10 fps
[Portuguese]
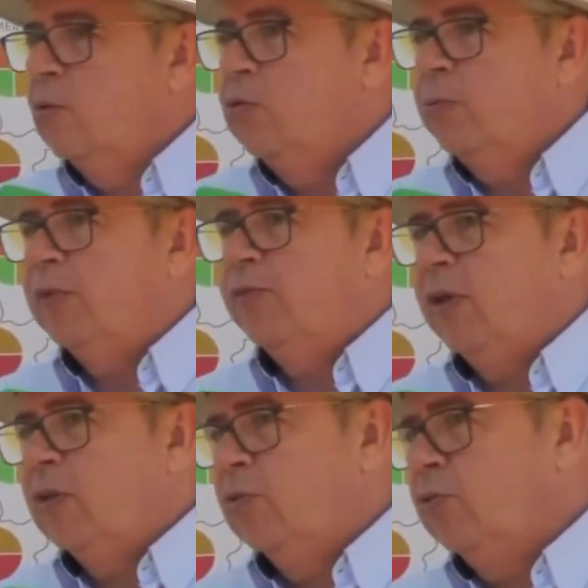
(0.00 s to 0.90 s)
Os
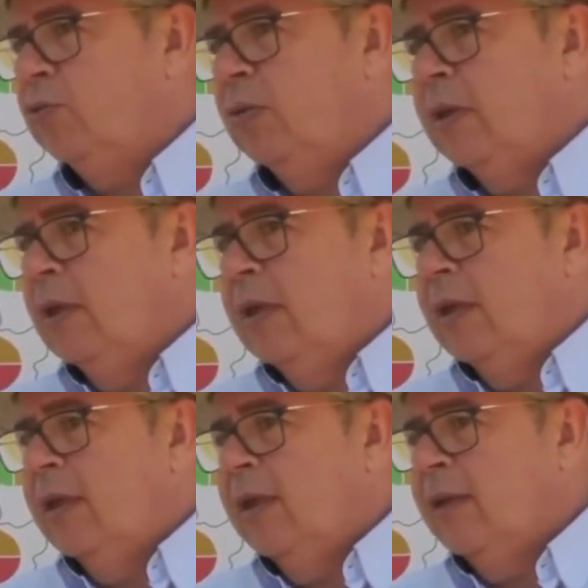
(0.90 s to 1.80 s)
prefeitos
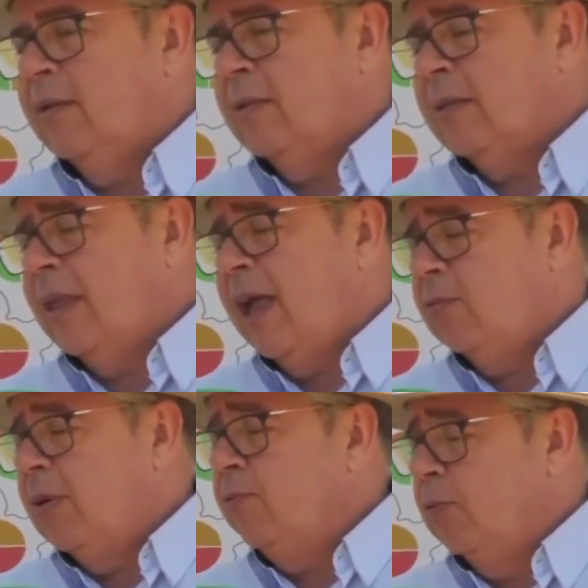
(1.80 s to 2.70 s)
é,
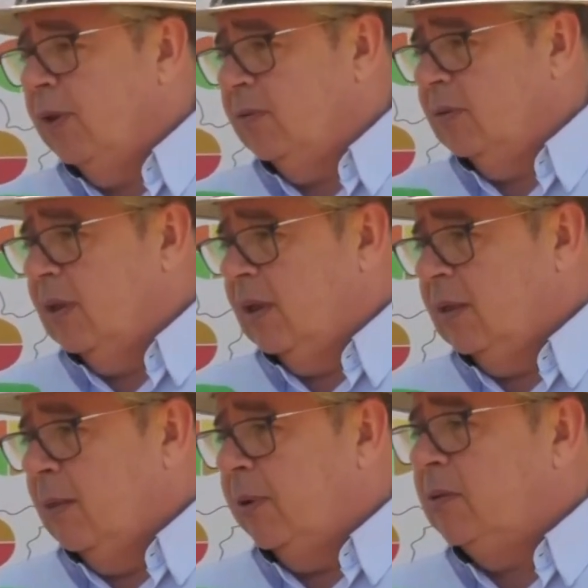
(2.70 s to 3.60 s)
dado a influência
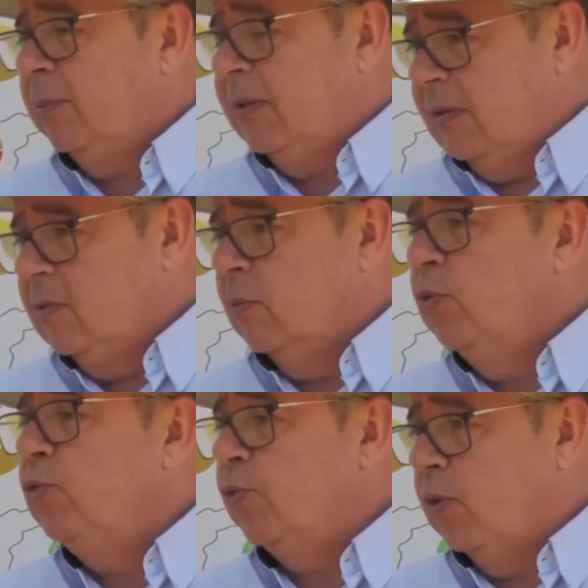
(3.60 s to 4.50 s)
e a presença
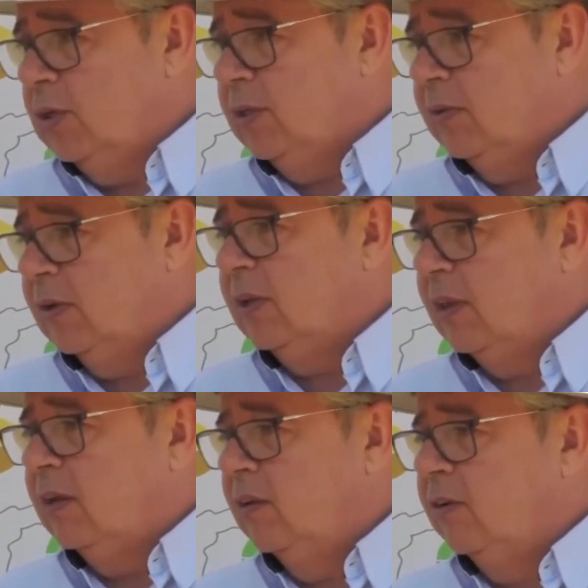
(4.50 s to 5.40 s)
muito forte da
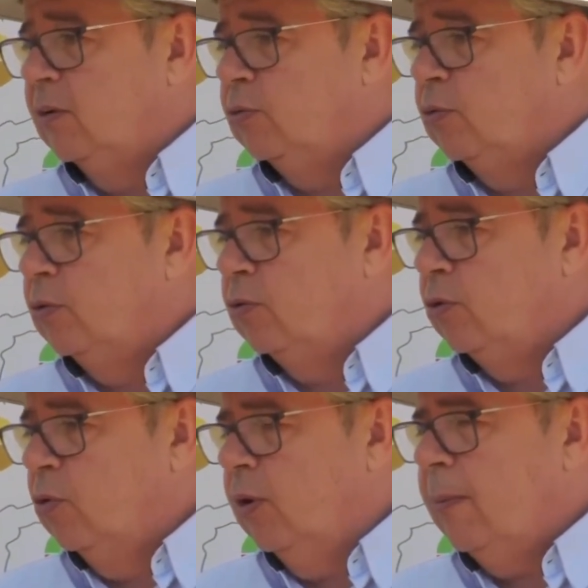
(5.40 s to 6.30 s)
Secretaria de Agricultura do
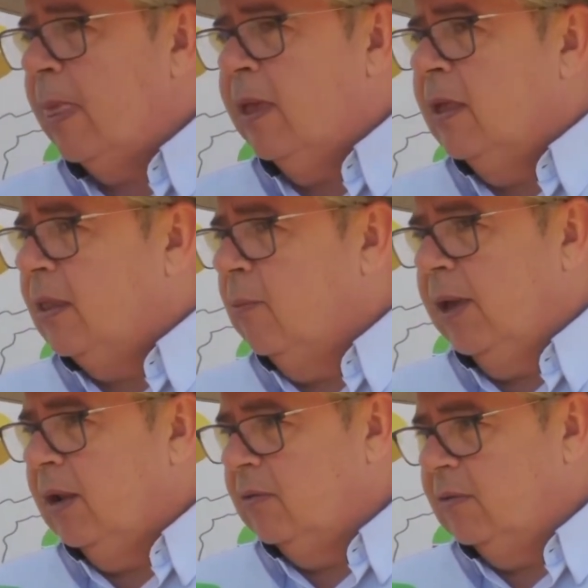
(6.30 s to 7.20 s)
Interior, tem uma
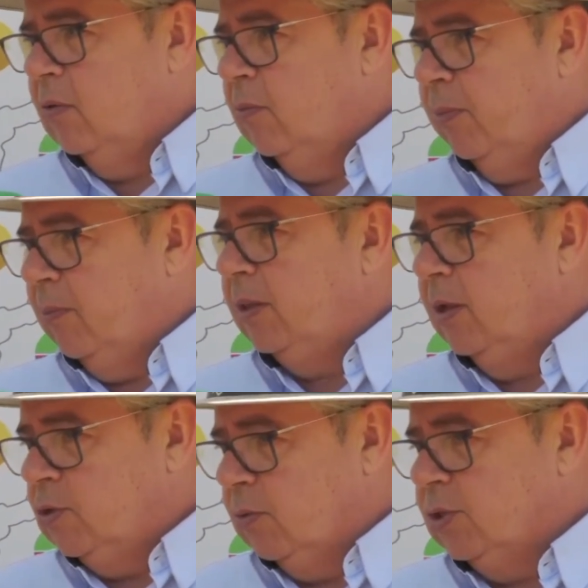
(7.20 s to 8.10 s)
relação
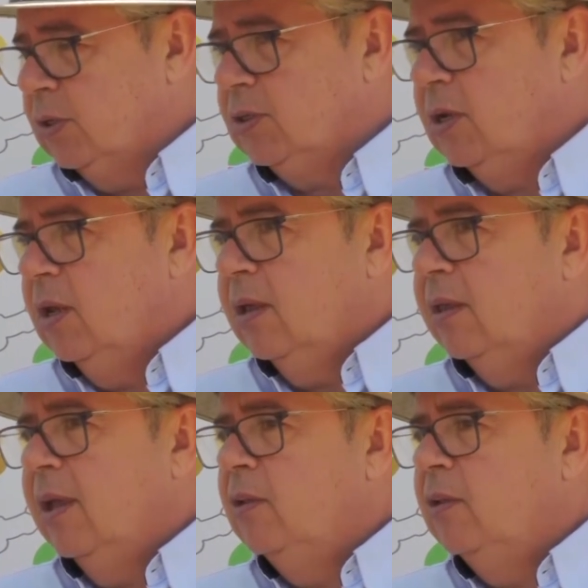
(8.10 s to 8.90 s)
permanente com a gente. Né?